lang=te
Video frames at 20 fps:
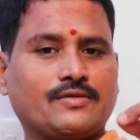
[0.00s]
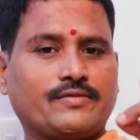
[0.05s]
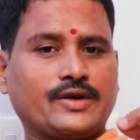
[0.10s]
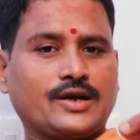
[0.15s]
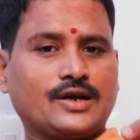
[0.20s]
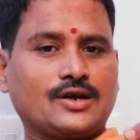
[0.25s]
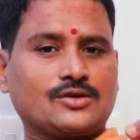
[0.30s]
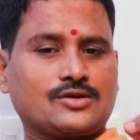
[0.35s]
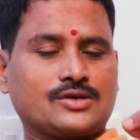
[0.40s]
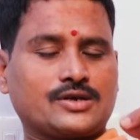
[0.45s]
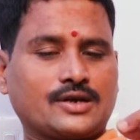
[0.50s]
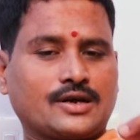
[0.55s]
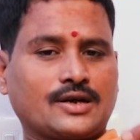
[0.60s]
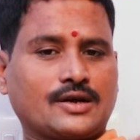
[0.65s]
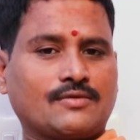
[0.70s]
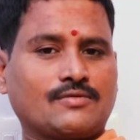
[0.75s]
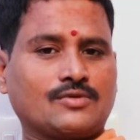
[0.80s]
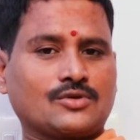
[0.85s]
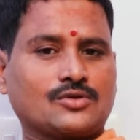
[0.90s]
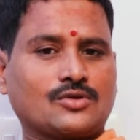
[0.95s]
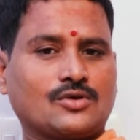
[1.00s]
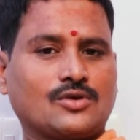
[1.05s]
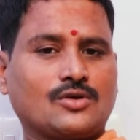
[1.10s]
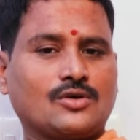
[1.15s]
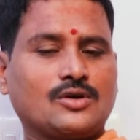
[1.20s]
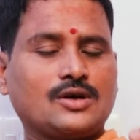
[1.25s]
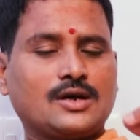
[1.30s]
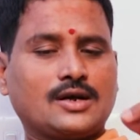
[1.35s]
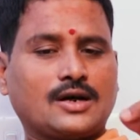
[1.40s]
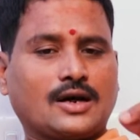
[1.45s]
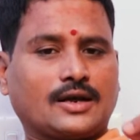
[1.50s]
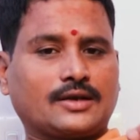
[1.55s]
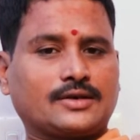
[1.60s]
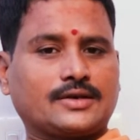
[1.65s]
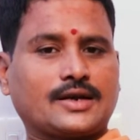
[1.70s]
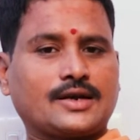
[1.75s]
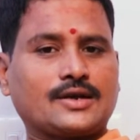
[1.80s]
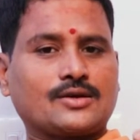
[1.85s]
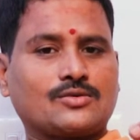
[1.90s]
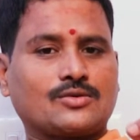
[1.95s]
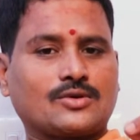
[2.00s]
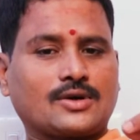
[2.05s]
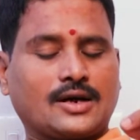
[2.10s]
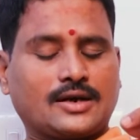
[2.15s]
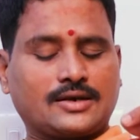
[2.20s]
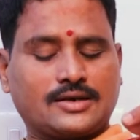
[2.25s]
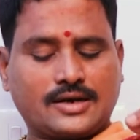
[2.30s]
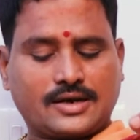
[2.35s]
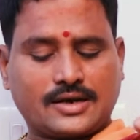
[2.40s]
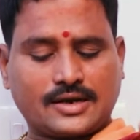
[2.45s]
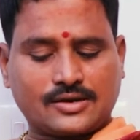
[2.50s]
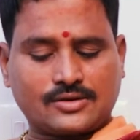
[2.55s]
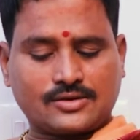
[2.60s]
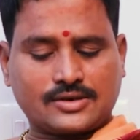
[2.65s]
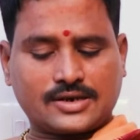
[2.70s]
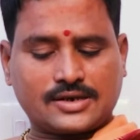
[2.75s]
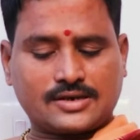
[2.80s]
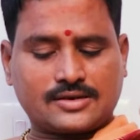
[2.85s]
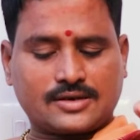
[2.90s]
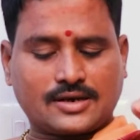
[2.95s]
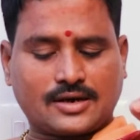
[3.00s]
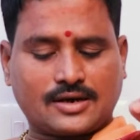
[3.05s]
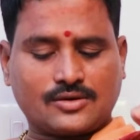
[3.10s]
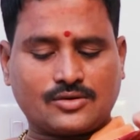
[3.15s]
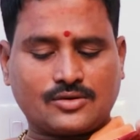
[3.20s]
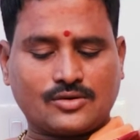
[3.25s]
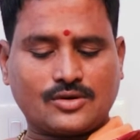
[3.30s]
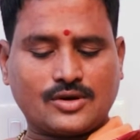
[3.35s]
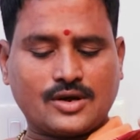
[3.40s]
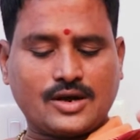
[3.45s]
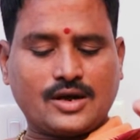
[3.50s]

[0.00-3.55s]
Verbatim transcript: వీరు చిరునవ్వుతో అందరిని కూడా దగ్గరకు తీస్తారు